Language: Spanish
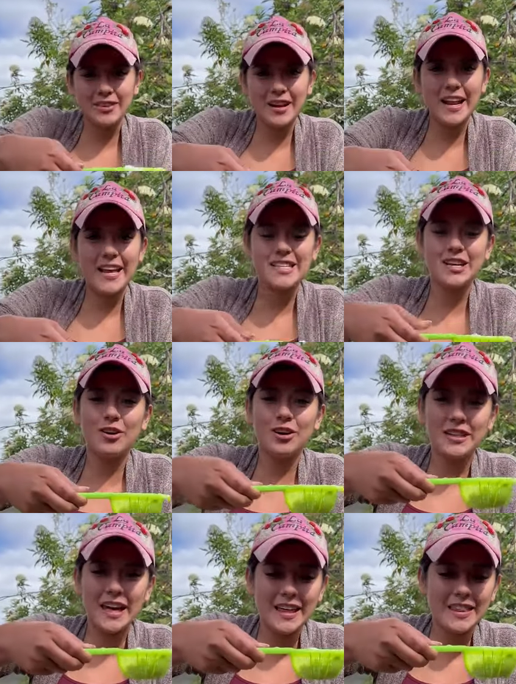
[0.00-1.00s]
leche
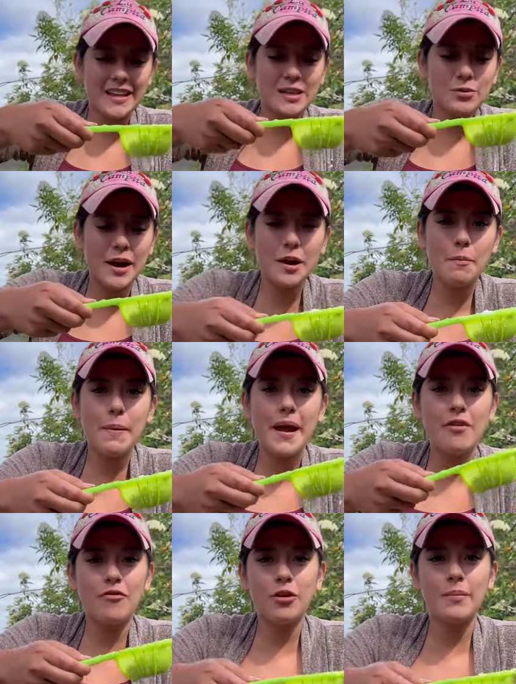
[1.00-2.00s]
cortada del suero para
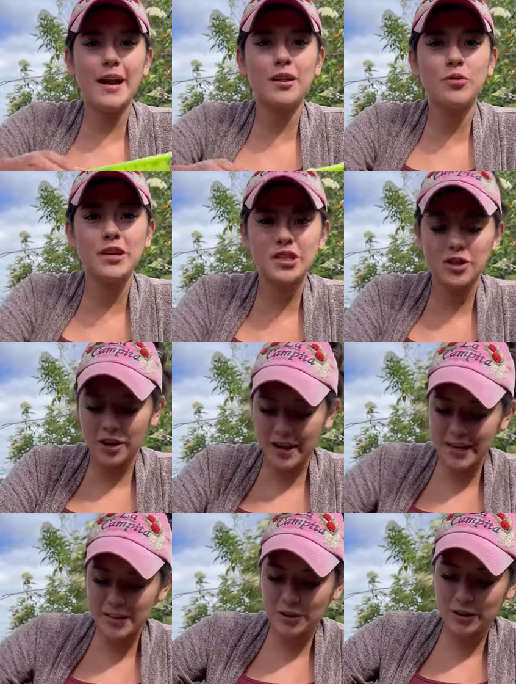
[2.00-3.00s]
formar nuestro
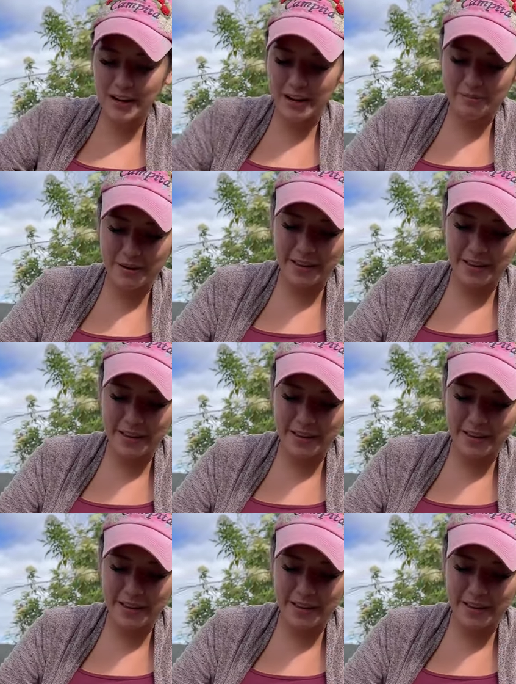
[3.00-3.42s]
queso crema.